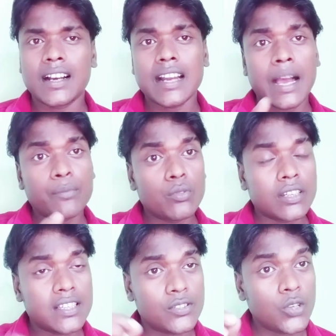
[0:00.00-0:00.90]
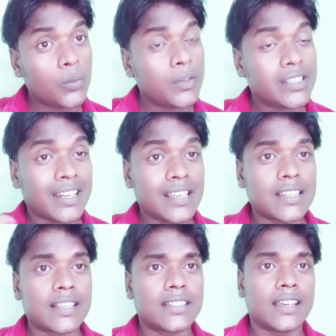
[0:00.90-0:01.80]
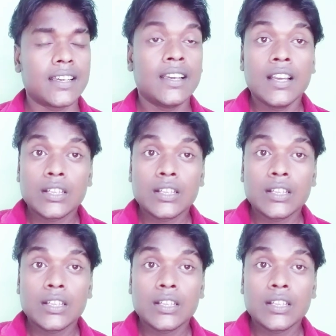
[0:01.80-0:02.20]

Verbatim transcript: अगर आप लोग इस जॉब में जाना चाहते हैं